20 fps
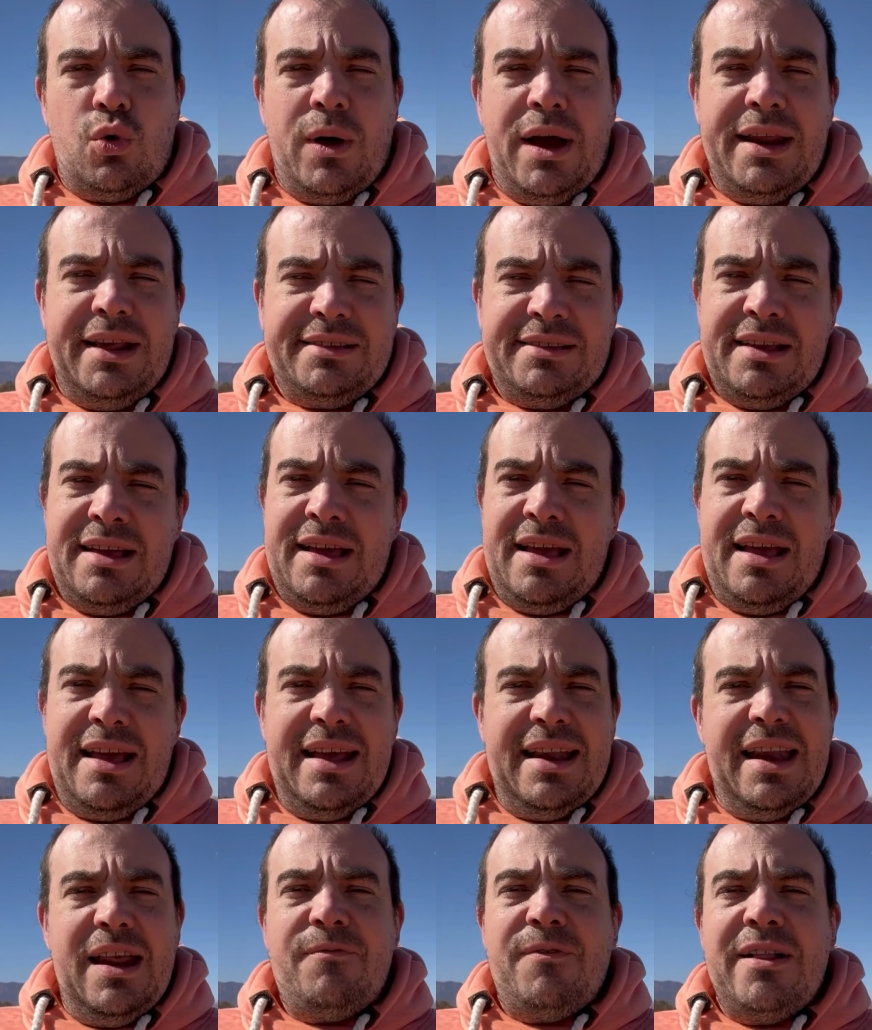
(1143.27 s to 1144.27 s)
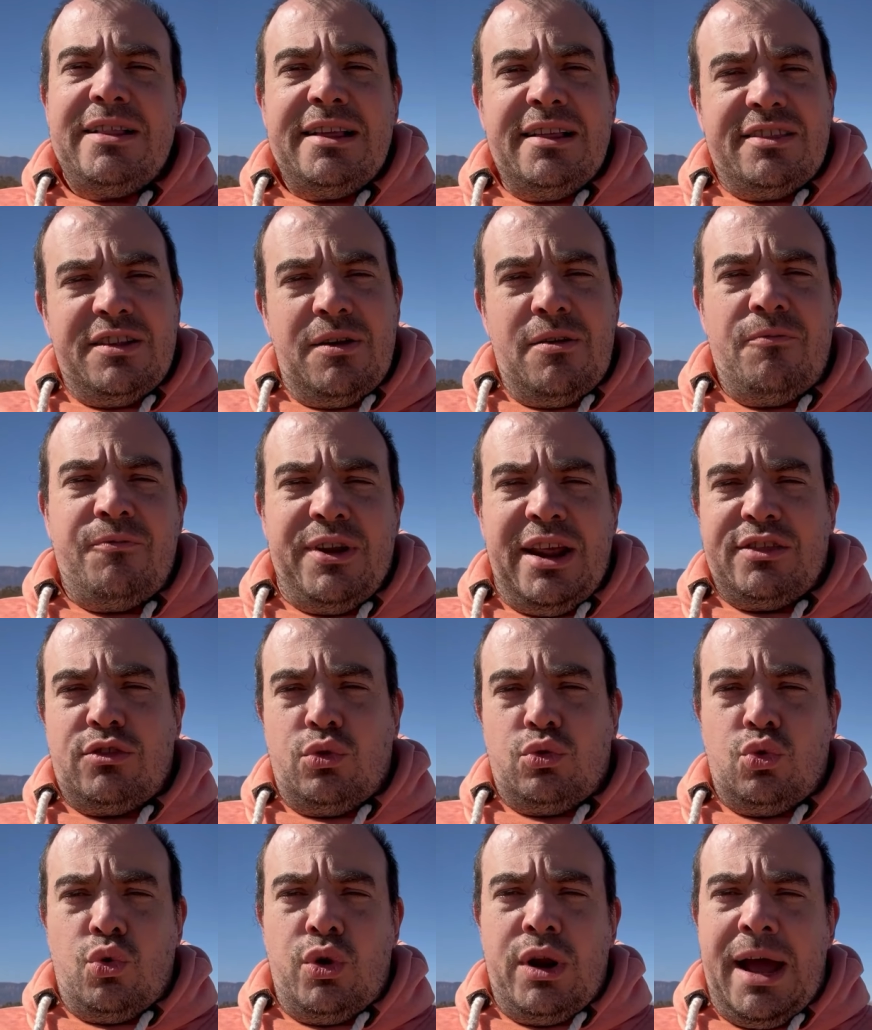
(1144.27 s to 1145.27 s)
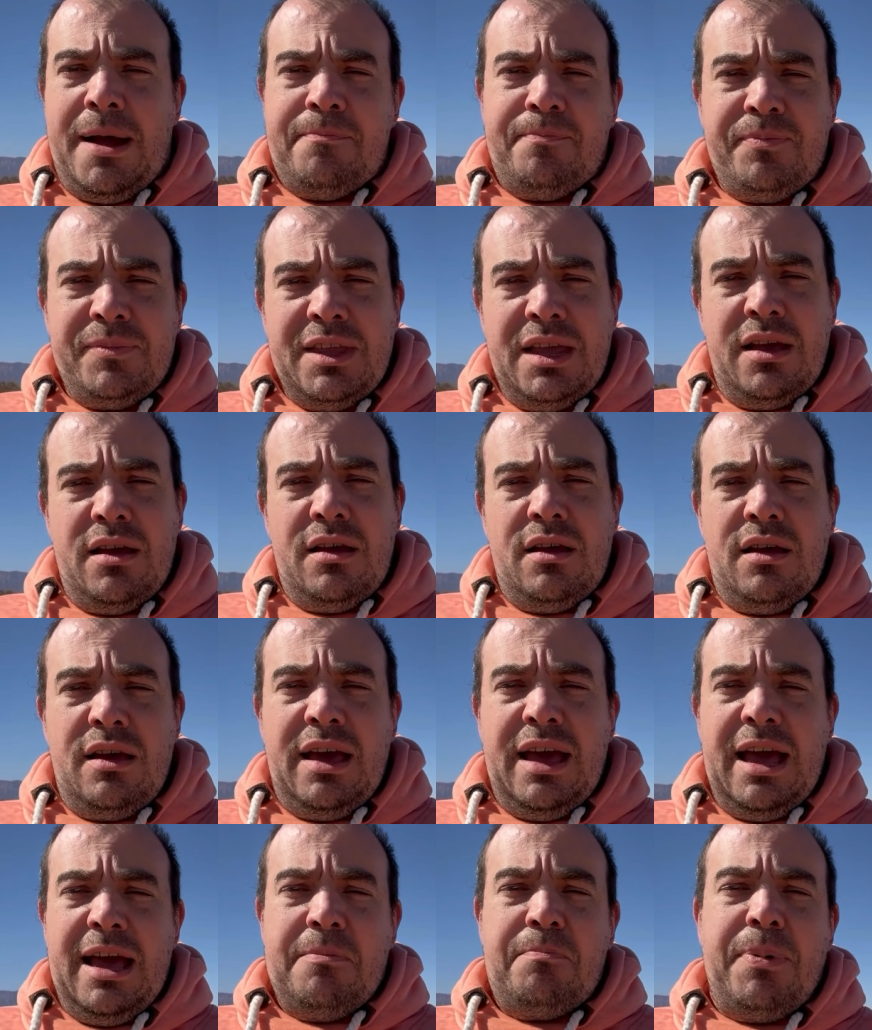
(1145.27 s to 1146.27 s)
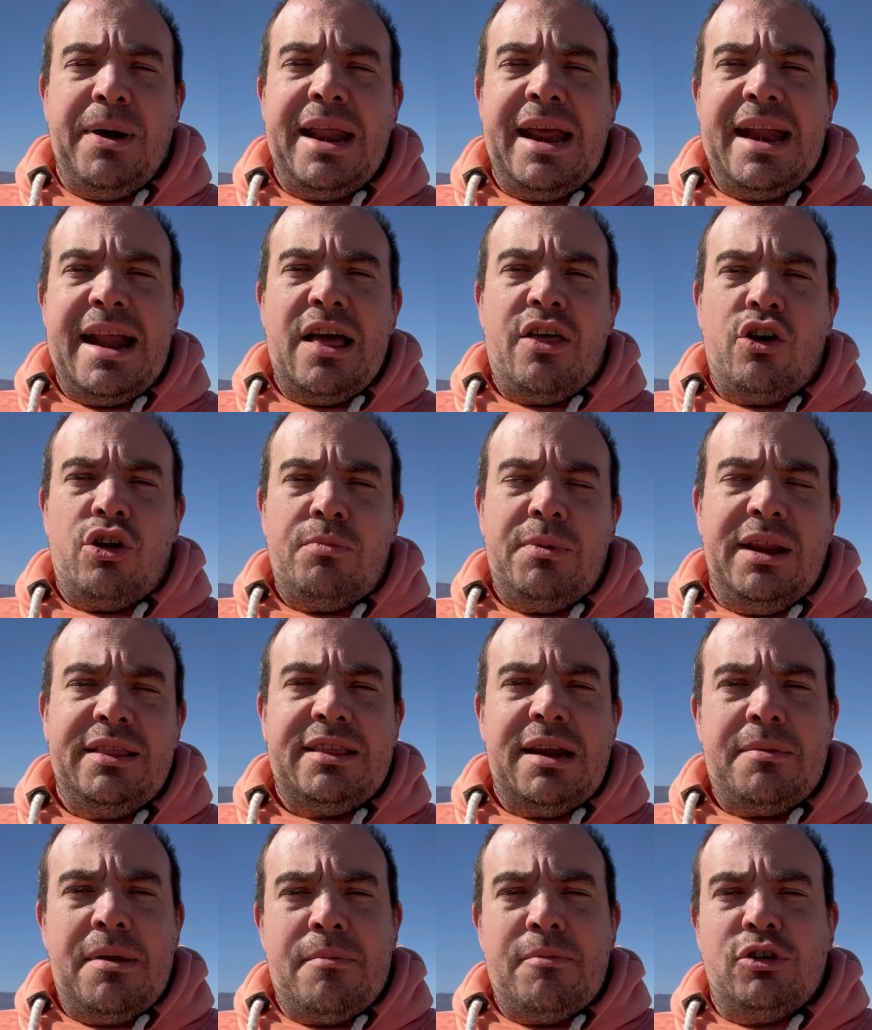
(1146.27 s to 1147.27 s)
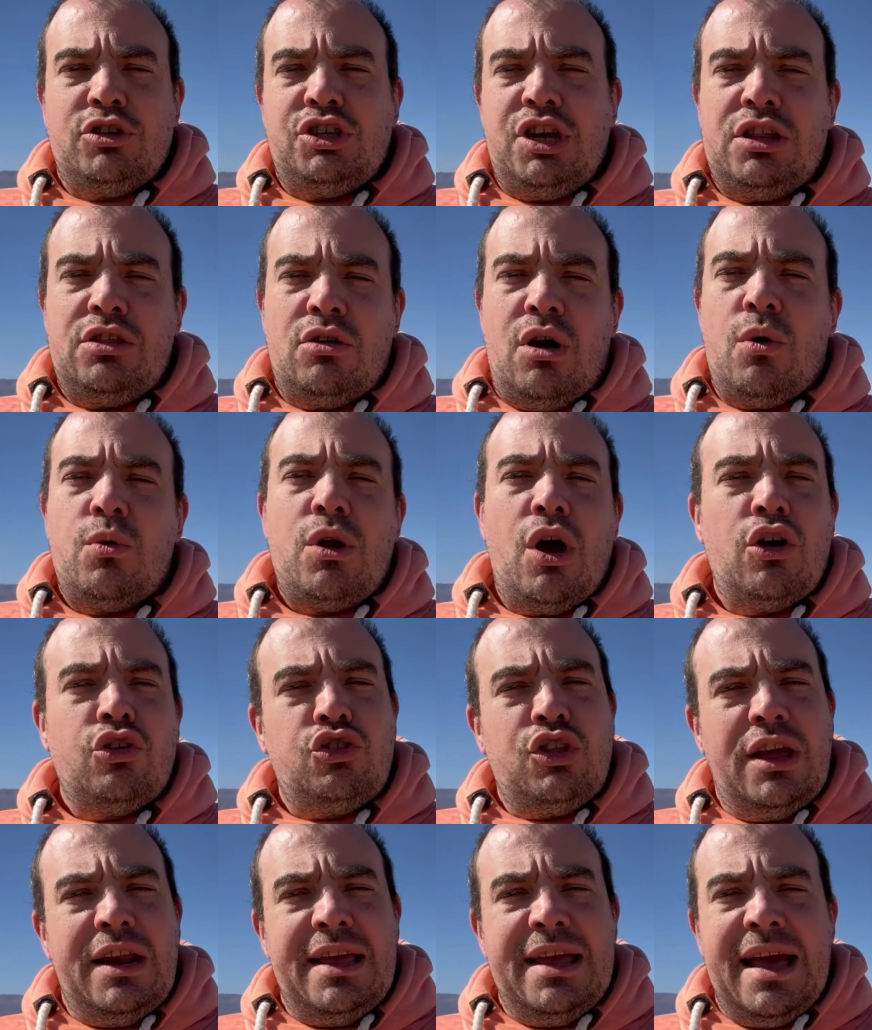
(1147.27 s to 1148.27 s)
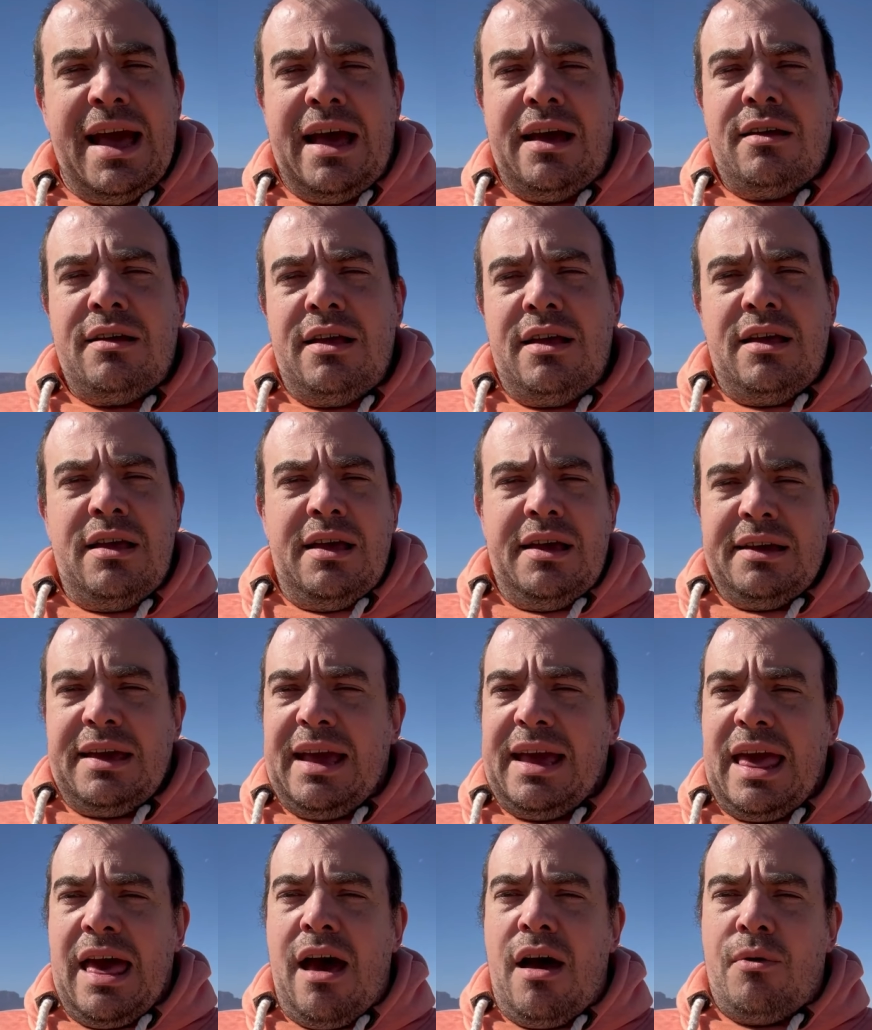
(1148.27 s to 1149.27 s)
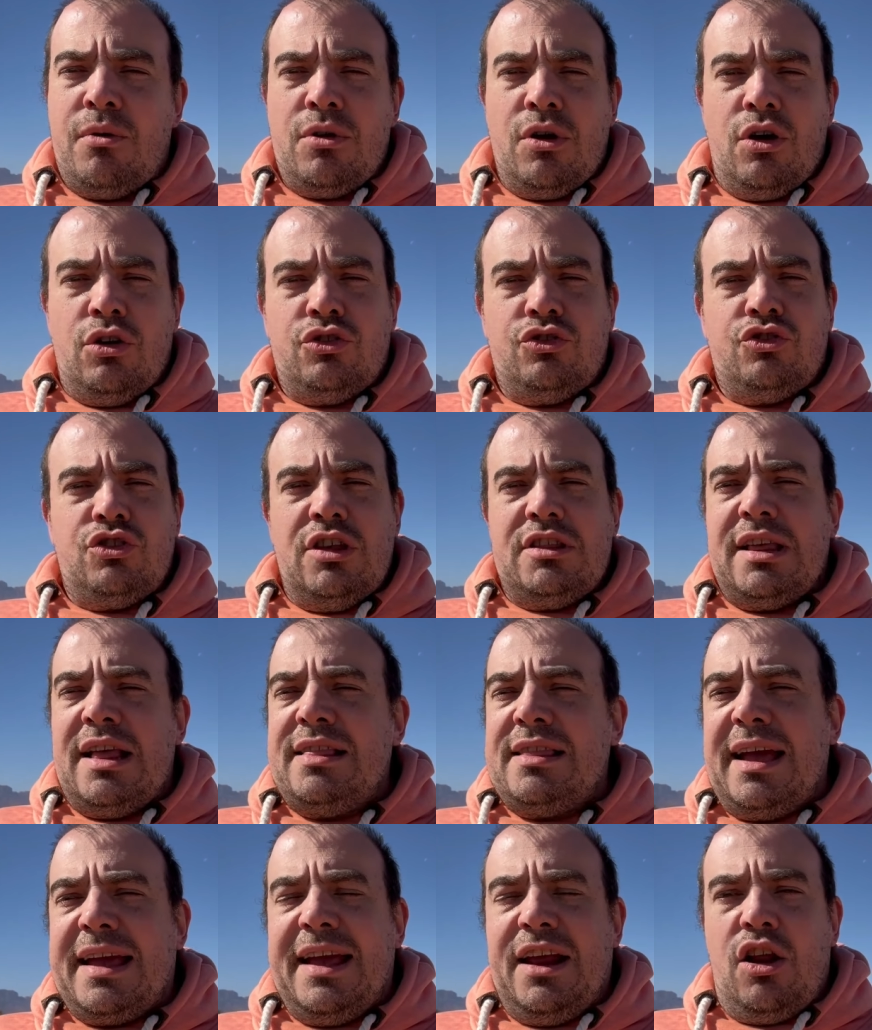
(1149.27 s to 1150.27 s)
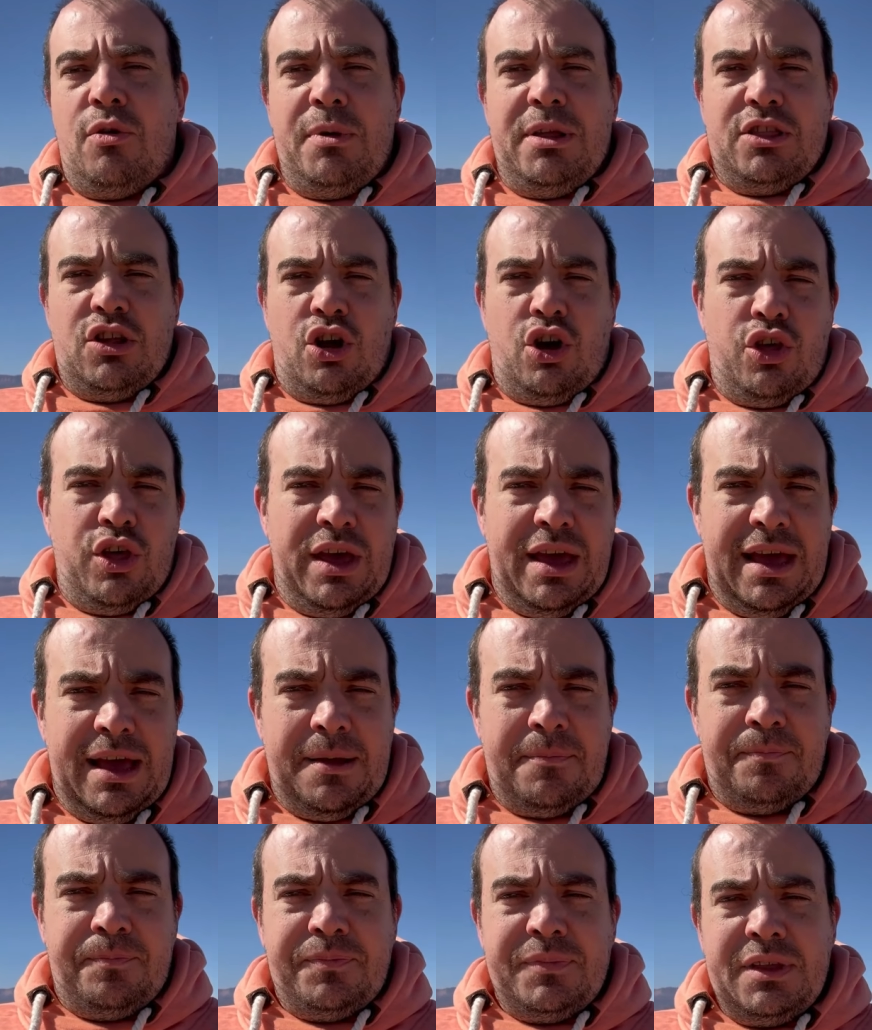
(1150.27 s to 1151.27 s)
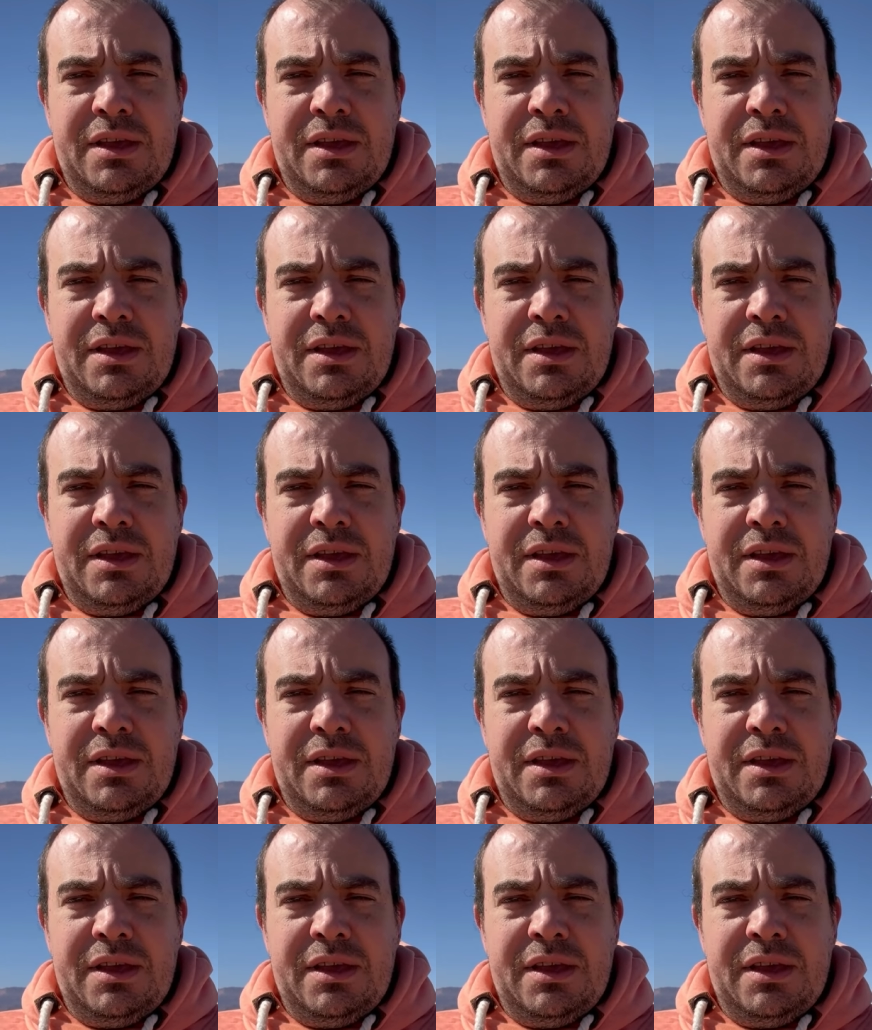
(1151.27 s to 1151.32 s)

lugares le falta infraestructura. Eh, para ir a dormir terminamos yendo a una hostería que quedaba a unos 70 kilómetros del